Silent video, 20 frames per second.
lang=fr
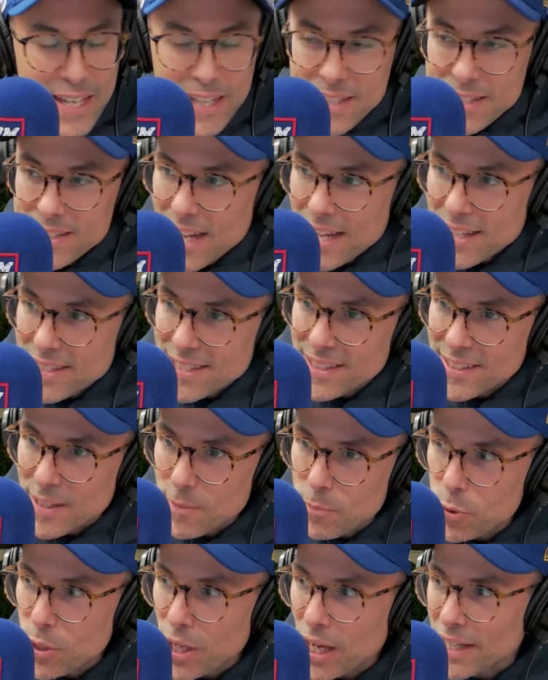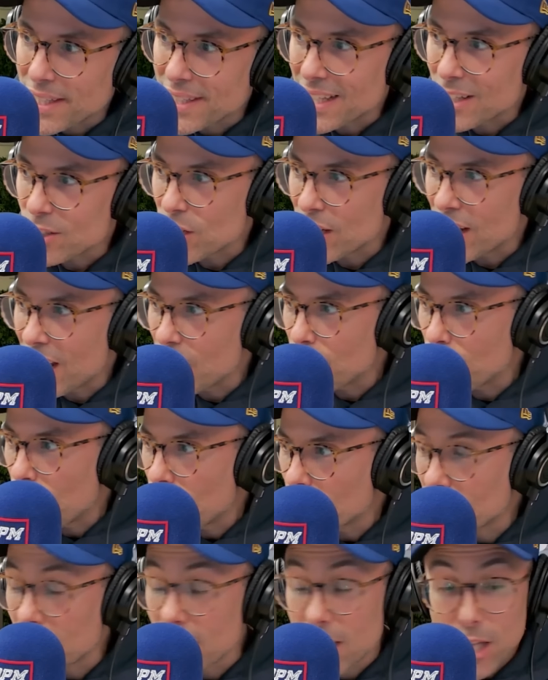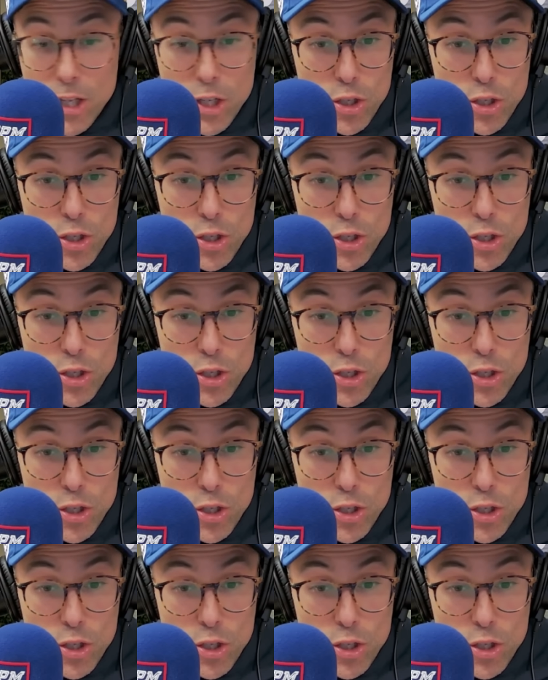C'était à ses débuts dans la Ligue nationale de hockey.